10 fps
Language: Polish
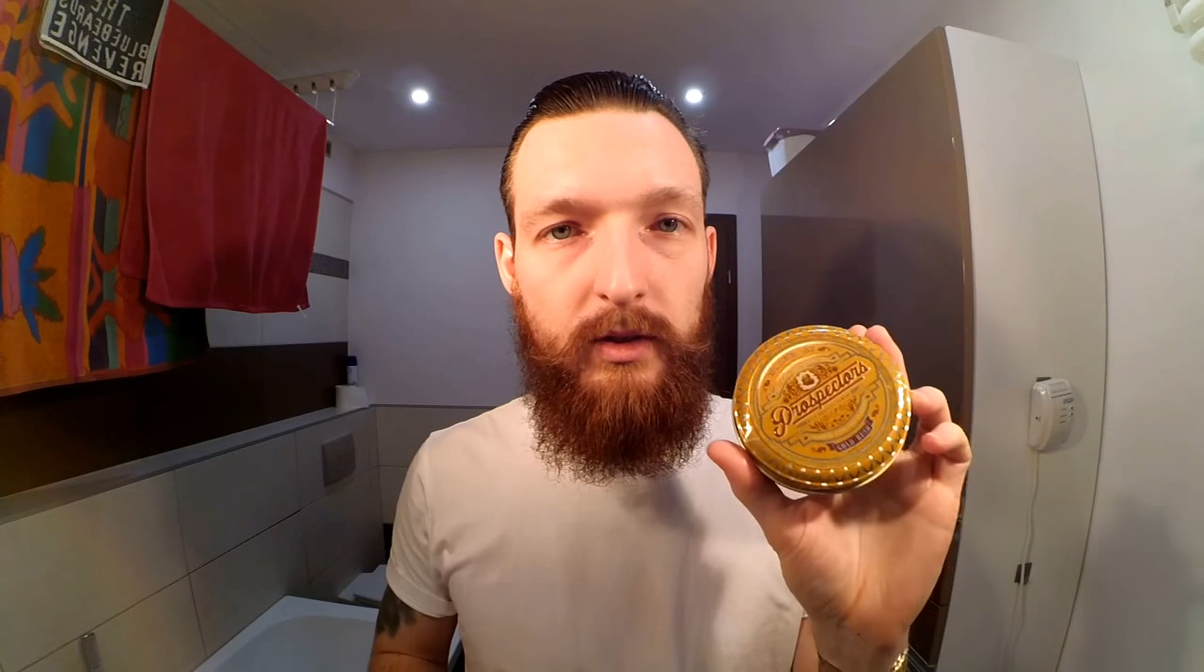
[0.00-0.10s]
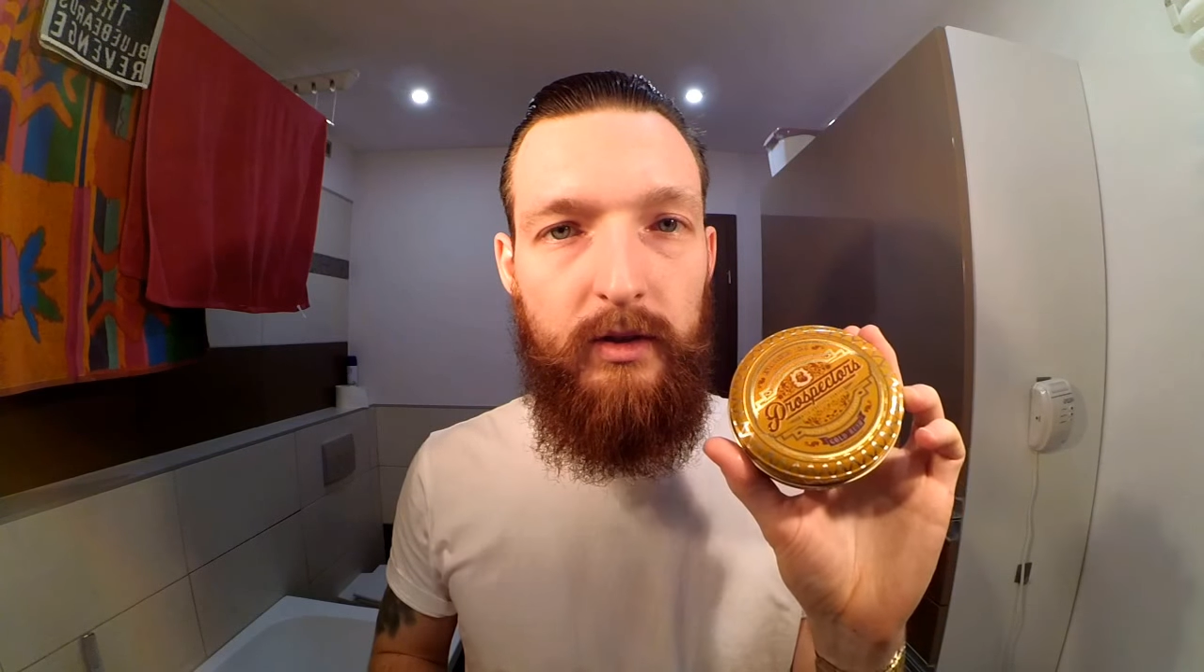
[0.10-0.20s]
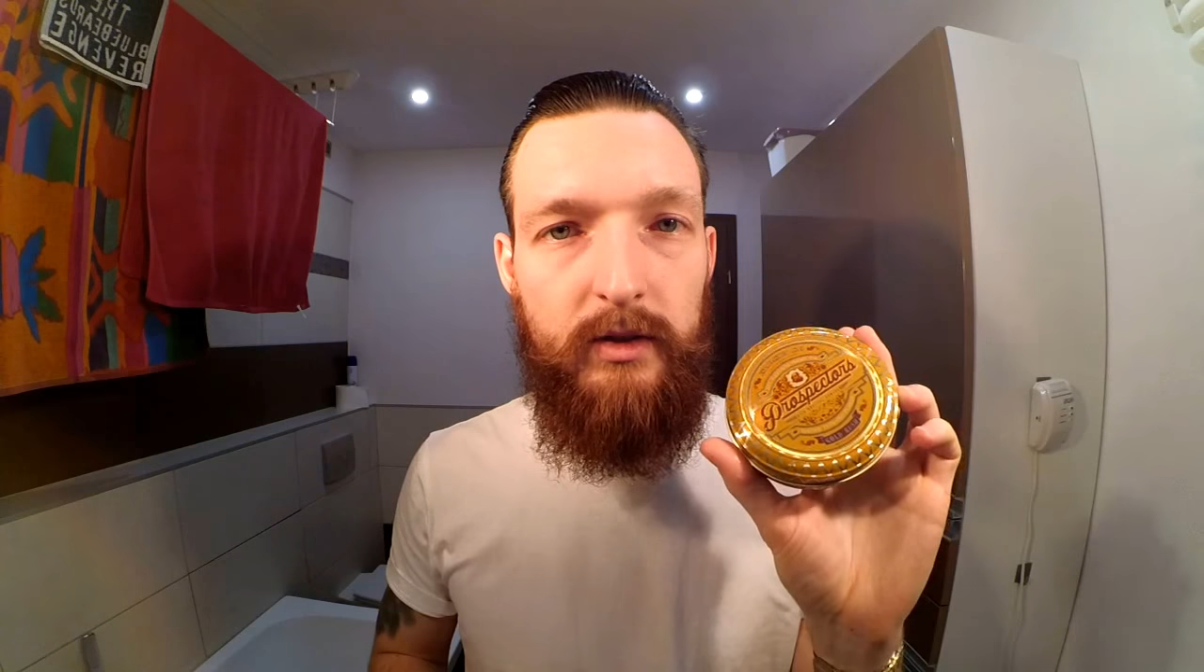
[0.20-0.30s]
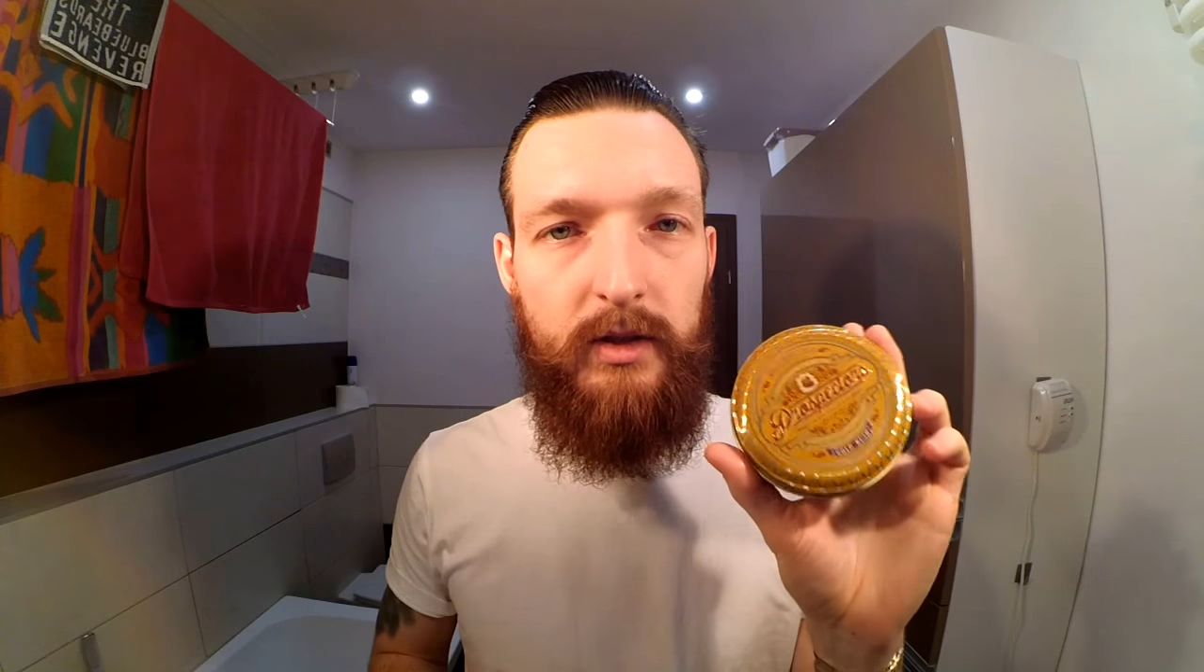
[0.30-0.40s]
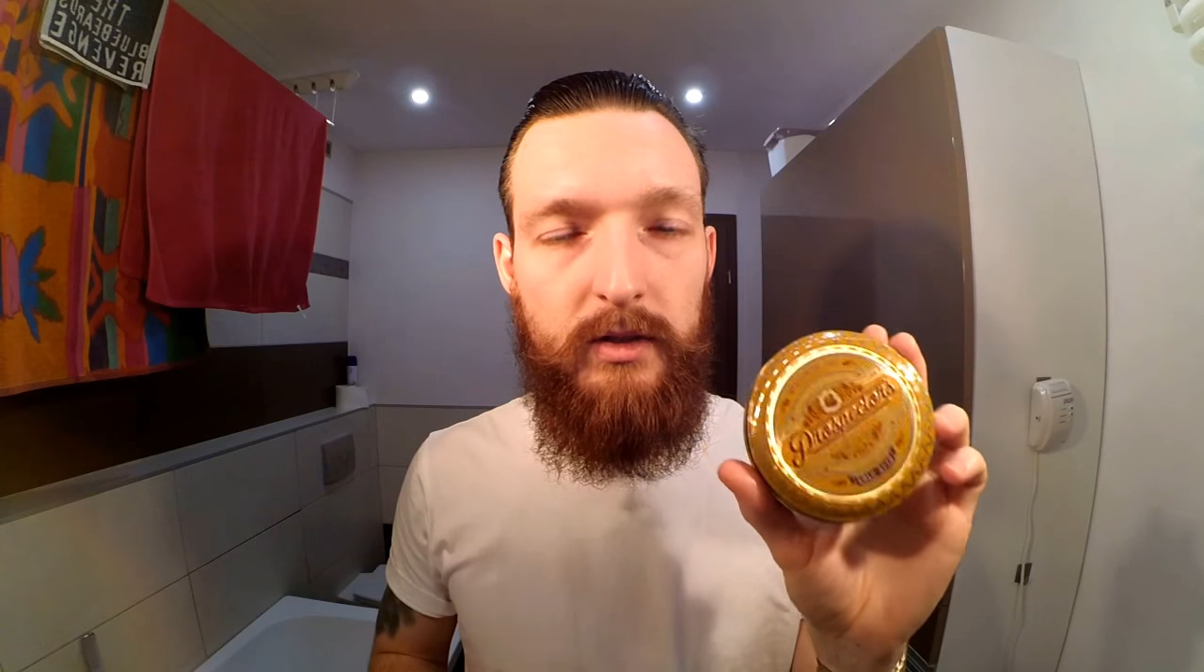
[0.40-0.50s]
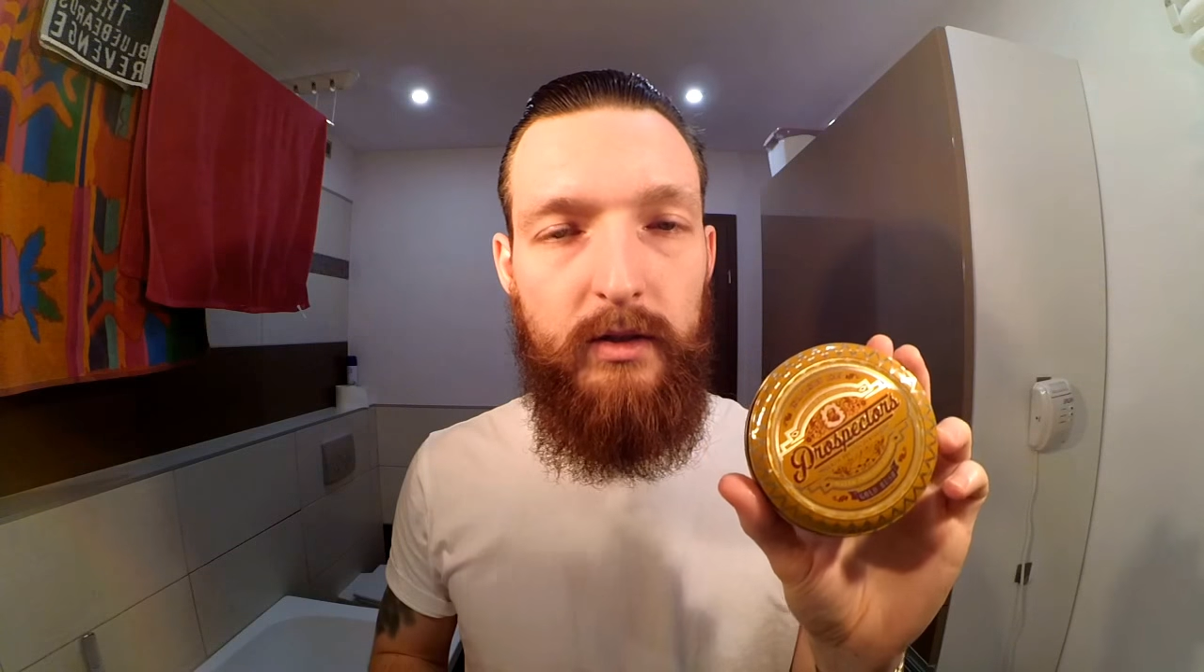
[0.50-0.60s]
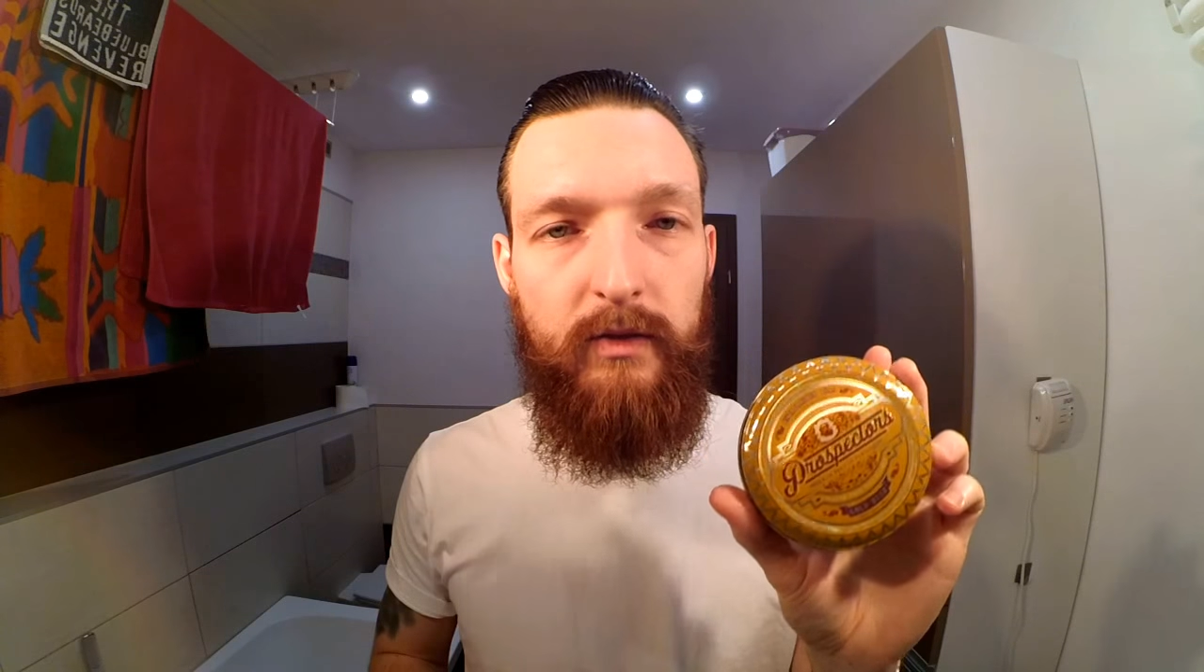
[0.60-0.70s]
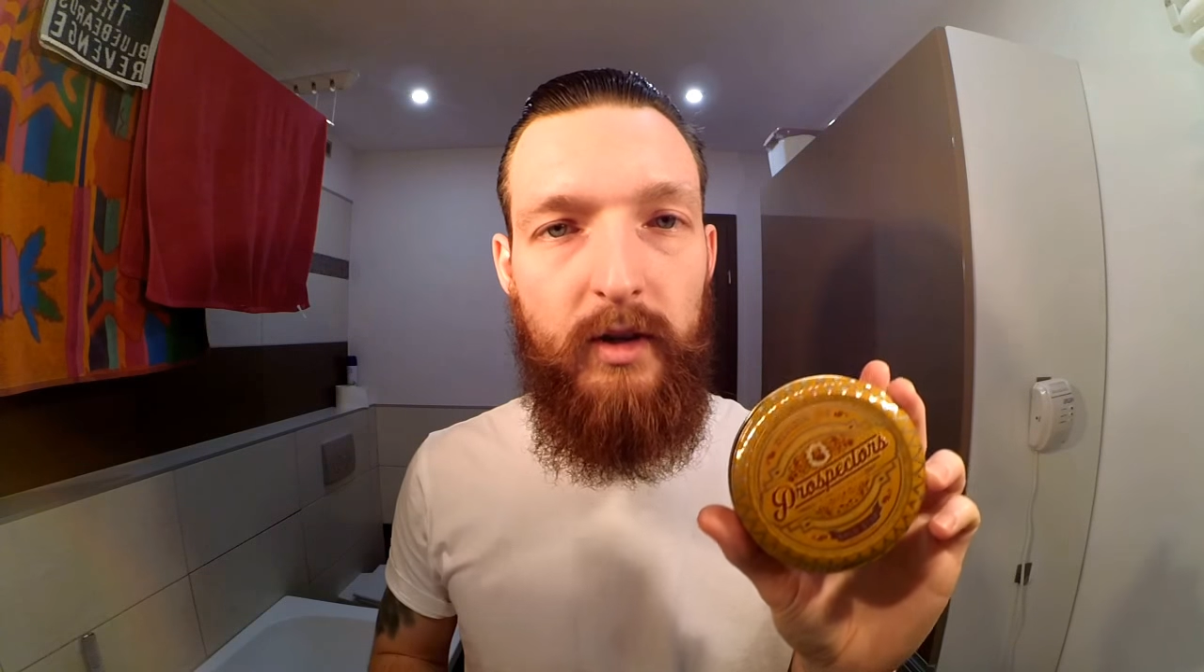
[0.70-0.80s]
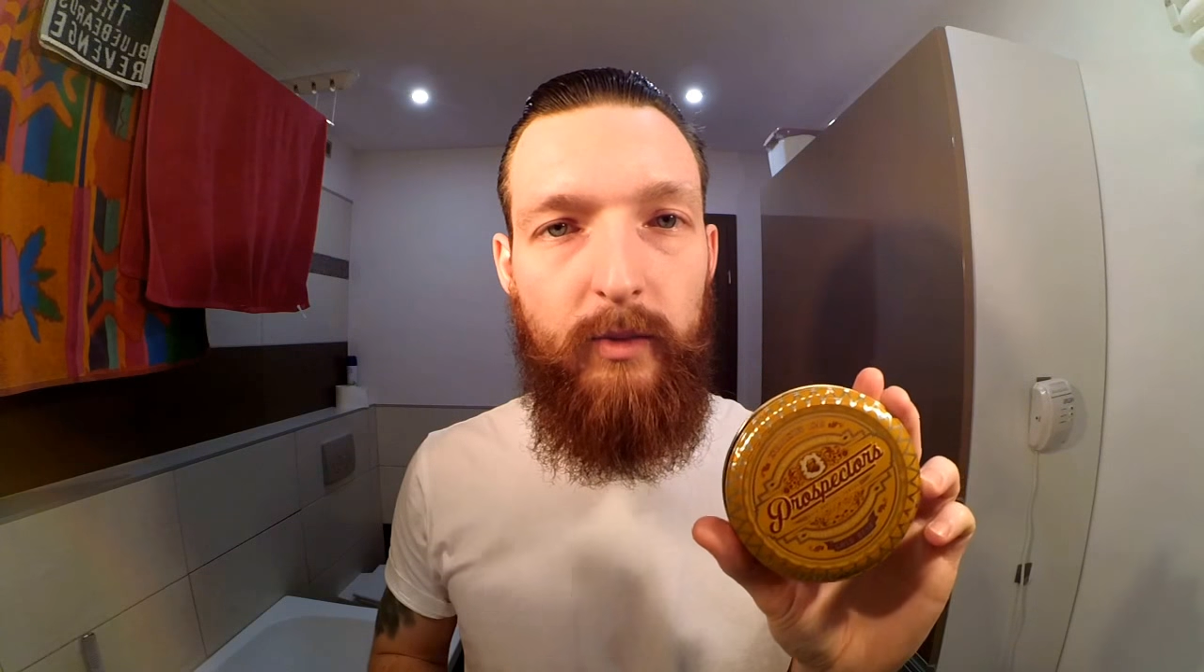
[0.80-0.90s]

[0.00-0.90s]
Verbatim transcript: i zdecydowanie